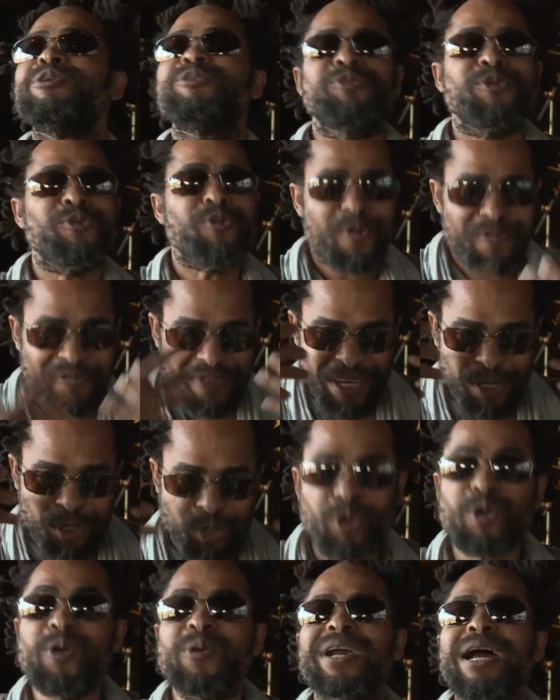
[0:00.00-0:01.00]
Je ne fais
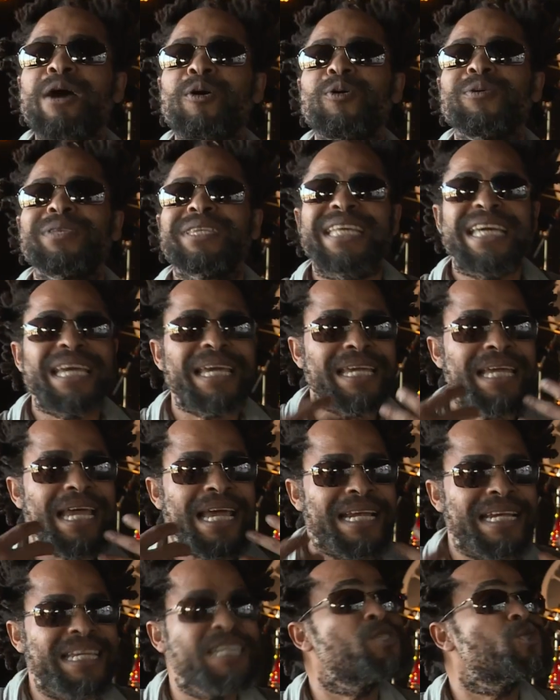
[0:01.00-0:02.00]
que raconter
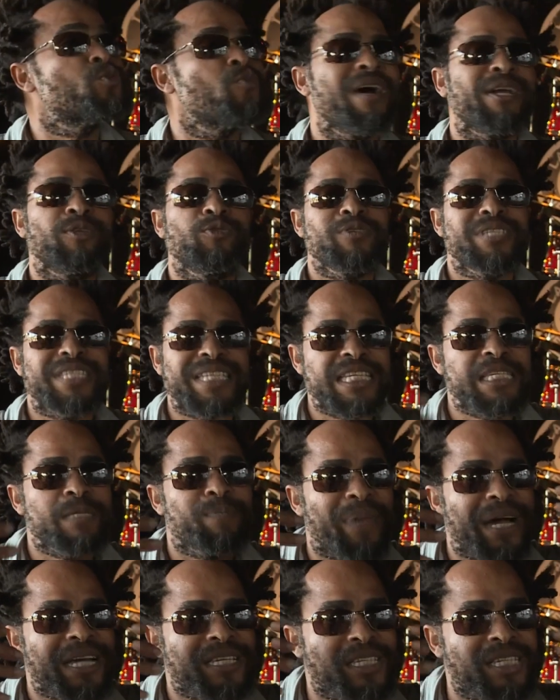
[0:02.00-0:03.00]
l'histoire de ce qui se
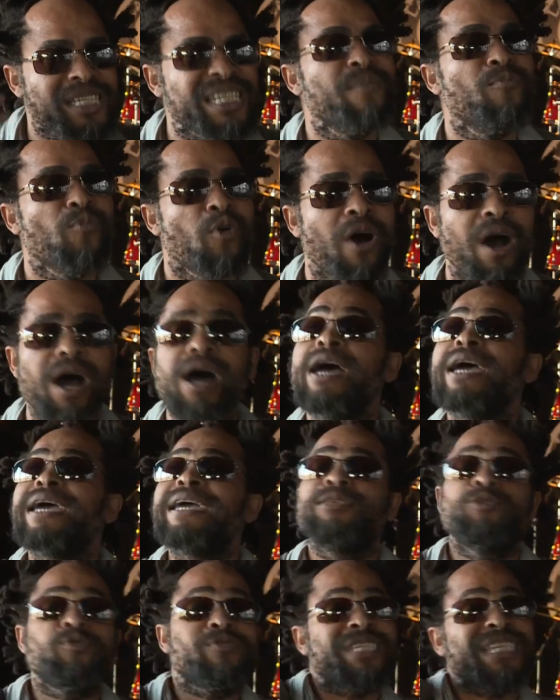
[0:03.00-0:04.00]
passe chez moi
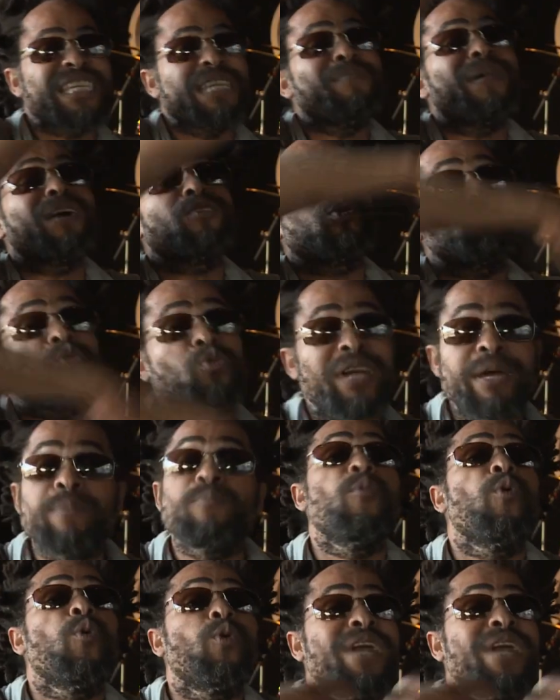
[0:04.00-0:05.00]
et de ce qui m'entoure et mon